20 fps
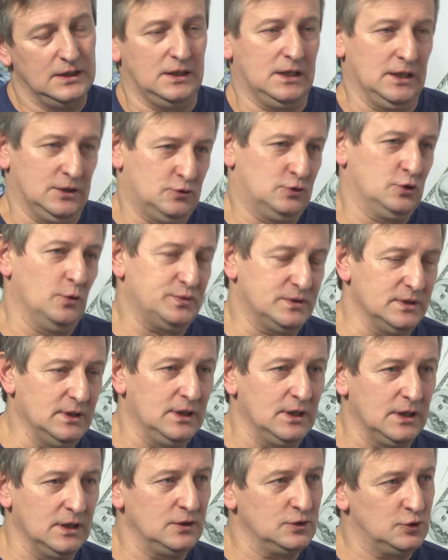как,
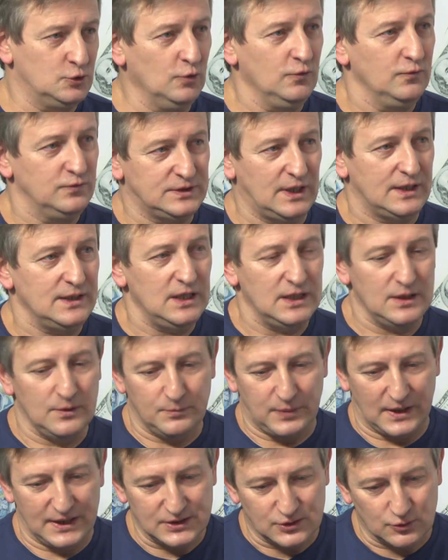собственно, что в стране
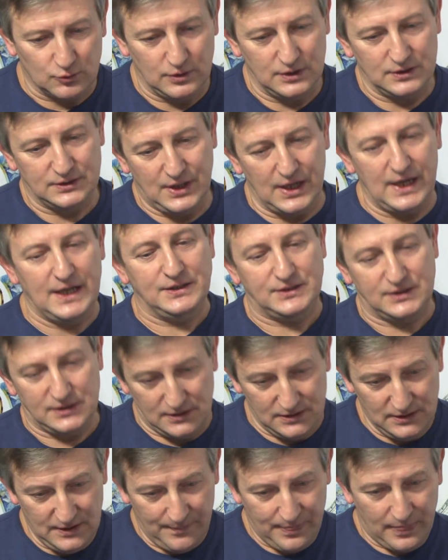происходит. Третье.